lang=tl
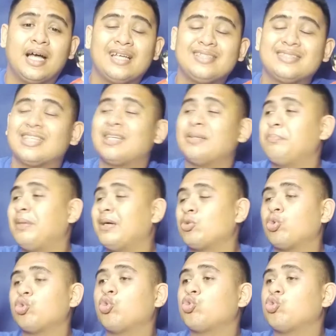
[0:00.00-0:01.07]
ang sarap
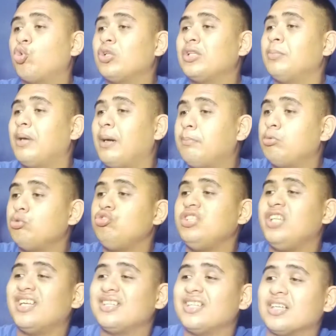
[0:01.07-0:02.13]
pagtutuktukan ng mga
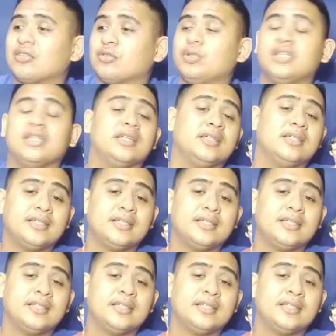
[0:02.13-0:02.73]
punyet ang to eh